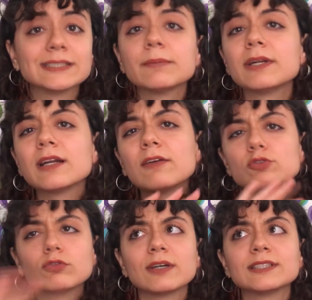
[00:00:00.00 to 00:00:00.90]
Aslında paragraf
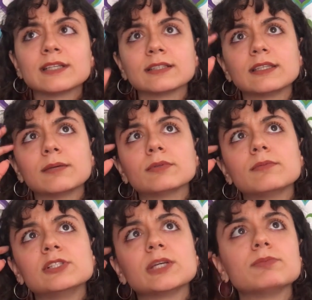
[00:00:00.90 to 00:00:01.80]
çok fazla taktik
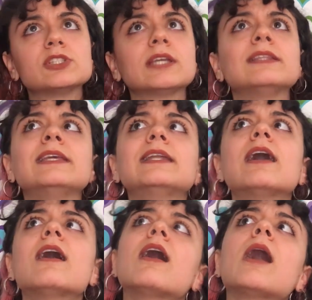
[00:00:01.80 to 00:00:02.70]
yapılabilecek bir şey değil
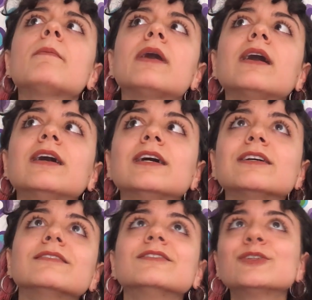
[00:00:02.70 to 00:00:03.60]
ama
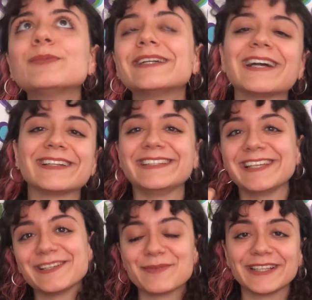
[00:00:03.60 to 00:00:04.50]
numara
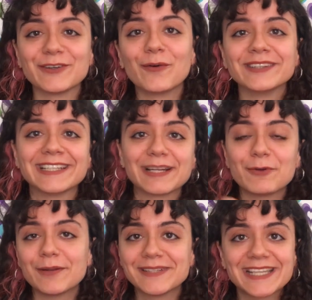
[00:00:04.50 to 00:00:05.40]
diyelim hadi onlara.
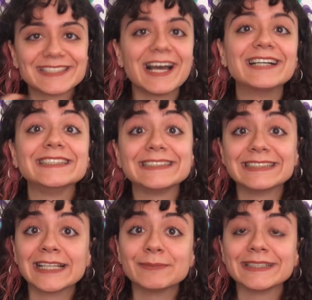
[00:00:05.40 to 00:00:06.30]
Böyle birazcık daha
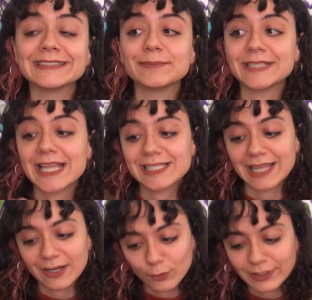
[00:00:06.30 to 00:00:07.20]
hızlanmanızı, birazcık
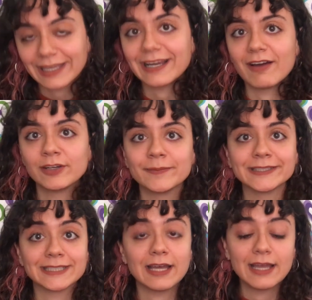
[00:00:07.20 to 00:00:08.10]
daha kolay
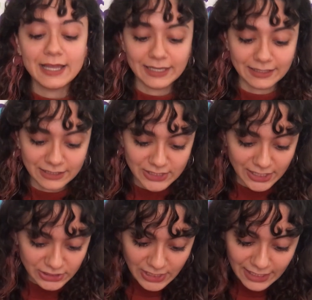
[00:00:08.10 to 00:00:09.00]
kavramanıza
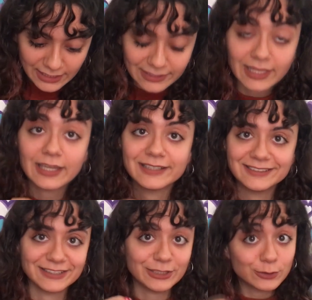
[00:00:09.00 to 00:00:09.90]
yarayacak şeyleri de
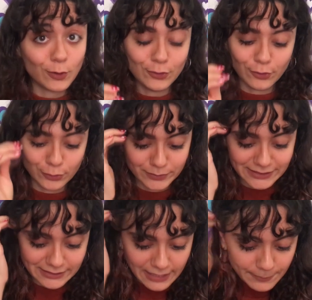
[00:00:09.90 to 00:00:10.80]
hızlıca söylüyorum
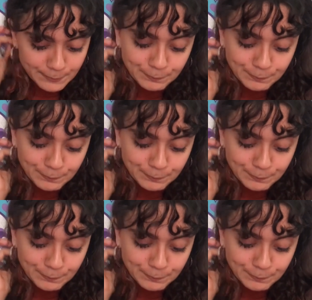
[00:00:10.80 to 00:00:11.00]
size.